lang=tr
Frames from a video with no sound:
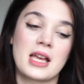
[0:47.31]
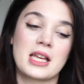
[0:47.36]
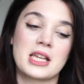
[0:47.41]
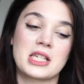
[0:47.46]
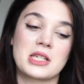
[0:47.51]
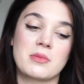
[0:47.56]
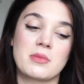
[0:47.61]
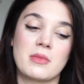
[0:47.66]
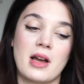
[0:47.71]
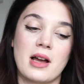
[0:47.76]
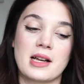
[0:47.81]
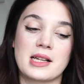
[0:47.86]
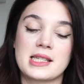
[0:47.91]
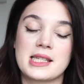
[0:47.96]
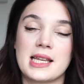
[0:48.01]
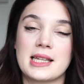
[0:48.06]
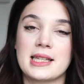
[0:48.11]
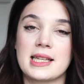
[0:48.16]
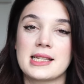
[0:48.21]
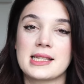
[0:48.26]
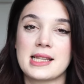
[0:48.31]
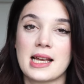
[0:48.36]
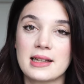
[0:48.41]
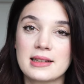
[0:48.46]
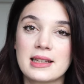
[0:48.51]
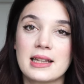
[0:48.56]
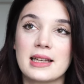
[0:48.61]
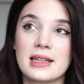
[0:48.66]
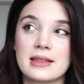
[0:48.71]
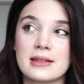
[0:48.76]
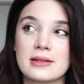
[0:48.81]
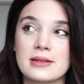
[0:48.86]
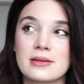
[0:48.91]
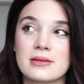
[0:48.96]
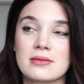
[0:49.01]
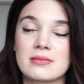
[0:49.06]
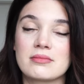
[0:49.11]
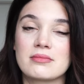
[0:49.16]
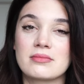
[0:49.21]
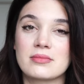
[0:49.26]
Şimdi anksiyeteyi zaten
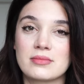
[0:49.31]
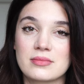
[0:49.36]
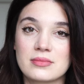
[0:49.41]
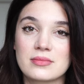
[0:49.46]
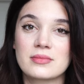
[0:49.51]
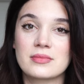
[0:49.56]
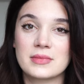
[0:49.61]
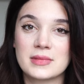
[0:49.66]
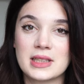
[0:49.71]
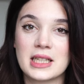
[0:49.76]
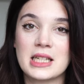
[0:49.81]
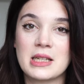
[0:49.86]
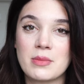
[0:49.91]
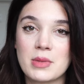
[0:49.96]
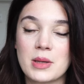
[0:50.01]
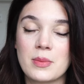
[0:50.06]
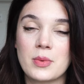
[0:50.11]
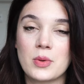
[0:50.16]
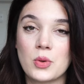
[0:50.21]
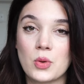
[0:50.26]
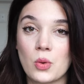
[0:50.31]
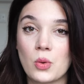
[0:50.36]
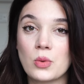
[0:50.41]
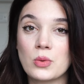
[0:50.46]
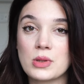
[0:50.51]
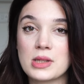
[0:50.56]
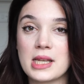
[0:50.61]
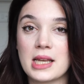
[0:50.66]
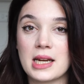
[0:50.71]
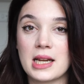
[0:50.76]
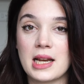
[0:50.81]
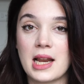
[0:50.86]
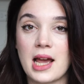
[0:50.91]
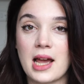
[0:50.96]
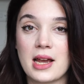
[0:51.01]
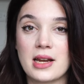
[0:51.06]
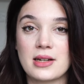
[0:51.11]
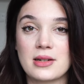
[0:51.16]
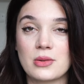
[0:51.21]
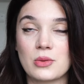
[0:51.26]
dediğim gibi yoğun
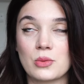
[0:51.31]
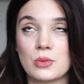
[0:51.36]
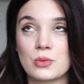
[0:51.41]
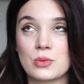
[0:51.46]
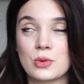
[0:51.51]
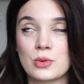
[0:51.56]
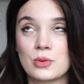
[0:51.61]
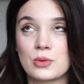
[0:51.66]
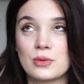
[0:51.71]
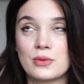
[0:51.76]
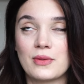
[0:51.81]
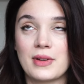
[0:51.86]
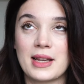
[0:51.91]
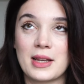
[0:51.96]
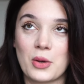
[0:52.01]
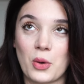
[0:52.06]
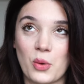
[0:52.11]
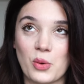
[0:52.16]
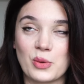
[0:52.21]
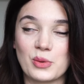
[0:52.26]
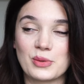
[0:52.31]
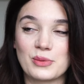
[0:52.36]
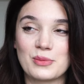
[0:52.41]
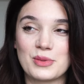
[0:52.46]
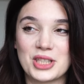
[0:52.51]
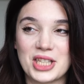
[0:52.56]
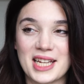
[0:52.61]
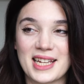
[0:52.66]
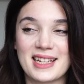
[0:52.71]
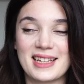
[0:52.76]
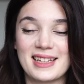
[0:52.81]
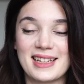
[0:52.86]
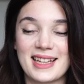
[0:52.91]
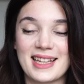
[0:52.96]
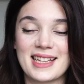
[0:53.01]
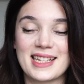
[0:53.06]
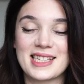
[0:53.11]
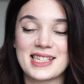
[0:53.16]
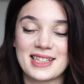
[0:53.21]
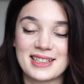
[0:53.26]
seneler, uzun ve yoğun bir şekilde
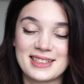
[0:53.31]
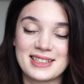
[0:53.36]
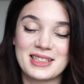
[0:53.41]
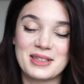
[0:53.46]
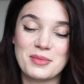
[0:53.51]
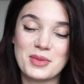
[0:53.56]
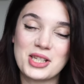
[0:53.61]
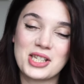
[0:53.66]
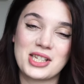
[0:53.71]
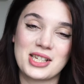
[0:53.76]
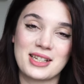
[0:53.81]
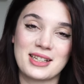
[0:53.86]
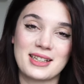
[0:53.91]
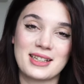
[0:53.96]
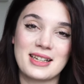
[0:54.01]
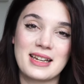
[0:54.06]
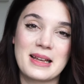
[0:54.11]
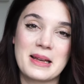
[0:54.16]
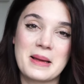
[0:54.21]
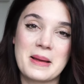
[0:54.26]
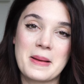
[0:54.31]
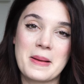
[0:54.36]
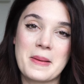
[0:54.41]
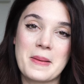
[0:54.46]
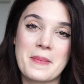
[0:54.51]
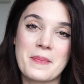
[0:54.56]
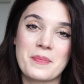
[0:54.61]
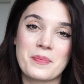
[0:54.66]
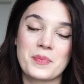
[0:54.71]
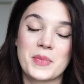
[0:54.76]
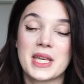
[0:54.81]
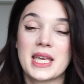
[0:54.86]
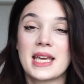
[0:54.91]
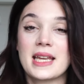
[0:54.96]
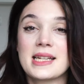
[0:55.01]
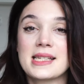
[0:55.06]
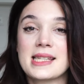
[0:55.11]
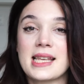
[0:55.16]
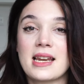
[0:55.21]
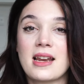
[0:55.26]
yaşadığım için bir
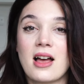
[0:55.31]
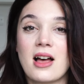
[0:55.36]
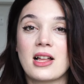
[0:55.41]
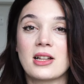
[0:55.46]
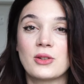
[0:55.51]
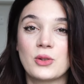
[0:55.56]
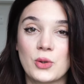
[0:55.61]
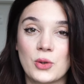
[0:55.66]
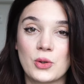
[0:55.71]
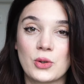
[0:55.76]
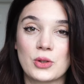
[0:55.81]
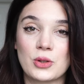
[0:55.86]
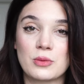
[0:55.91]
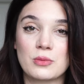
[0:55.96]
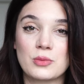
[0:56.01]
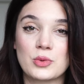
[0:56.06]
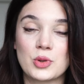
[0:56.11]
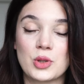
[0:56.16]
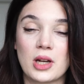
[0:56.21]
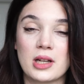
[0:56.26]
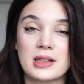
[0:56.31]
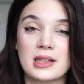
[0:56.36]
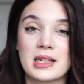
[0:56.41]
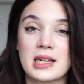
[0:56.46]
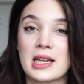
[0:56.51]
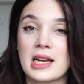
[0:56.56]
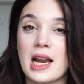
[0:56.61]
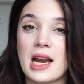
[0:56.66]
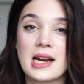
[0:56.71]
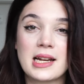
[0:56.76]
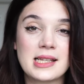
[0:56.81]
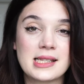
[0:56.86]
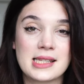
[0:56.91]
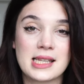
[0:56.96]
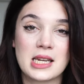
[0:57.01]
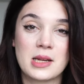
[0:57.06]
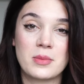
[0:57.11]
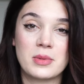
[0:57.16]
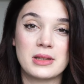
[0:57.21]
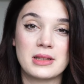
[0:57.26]
kere seni anlıyorum. Şu anda neler
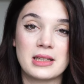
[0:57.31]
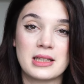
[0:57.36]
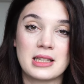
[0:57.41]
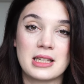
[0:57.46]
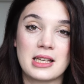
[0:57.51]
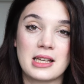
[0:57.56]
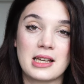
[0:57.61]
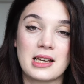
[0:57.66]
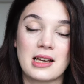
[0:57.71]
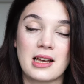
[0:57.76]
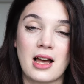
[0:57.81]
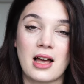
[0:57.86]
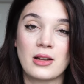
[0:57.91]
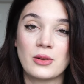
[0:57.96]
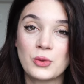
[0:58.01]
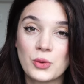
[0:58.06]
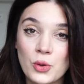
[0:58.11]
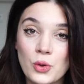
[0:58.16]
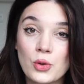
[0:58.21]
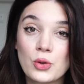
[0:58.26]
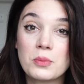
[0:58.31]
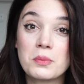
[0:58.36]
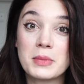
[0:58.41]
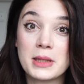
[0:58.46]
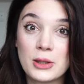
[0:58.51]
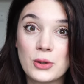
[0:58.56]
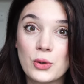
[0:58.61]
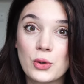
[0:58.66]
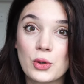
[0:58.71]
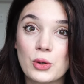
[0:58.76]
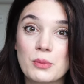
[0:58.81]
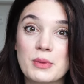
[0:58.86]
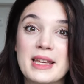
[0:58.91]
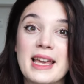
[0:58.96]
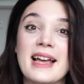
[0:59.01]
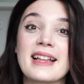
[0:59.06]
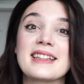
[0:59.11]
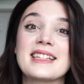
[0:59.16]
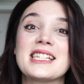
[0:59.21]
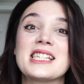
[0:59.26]
hissedebildiğini anlıyorum, biliyorum.
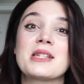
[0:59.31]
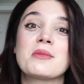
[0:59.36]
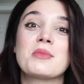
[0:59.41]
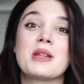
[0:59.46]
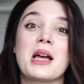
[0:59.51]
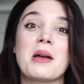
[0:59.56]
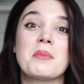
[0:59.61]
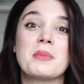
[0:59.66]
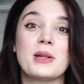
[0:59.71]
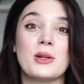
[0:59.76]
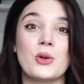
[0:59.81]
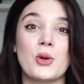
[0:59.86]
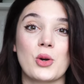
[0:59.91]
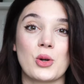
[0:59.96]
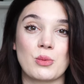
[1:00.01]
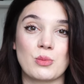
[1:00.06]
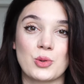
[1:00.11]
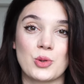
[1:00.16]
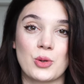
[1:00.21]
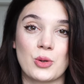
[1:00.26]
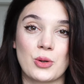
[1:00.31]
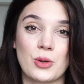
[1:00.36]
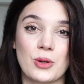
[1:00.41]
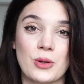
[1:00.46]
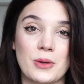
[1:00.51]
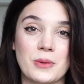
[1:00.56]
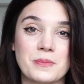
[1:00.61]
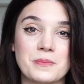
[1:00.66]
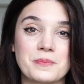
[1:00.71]
Kendi içimden biliyorum çünkü.